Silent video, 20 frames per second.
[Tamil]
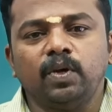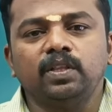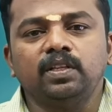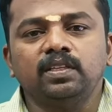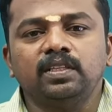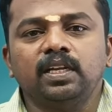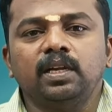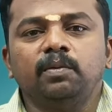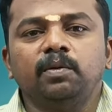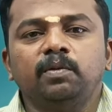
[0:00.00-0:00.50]

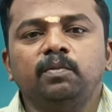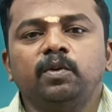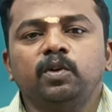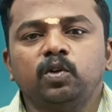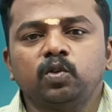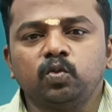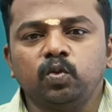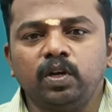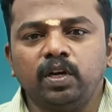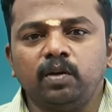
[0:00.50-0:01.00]
பத்து சென்டிமீட்டர்
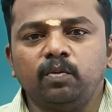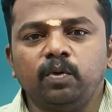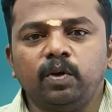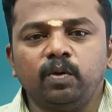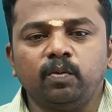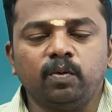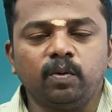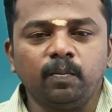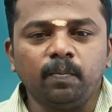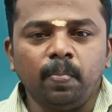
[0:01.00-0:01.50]
மட்டும் சொல்லிட்டு
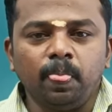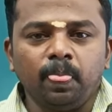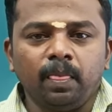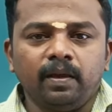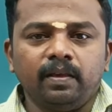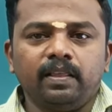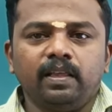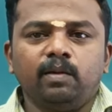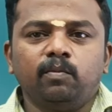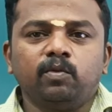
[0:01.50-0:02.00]
போயிடுவோம்
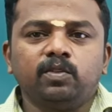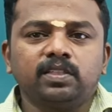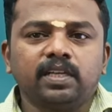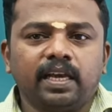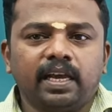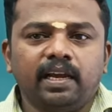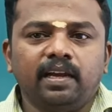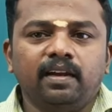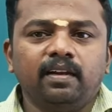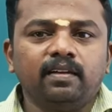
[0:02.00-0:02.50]
இதே நம்ம
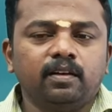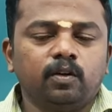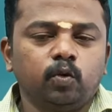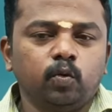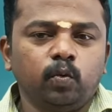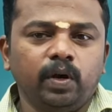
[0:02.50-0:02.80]
செகண்ட்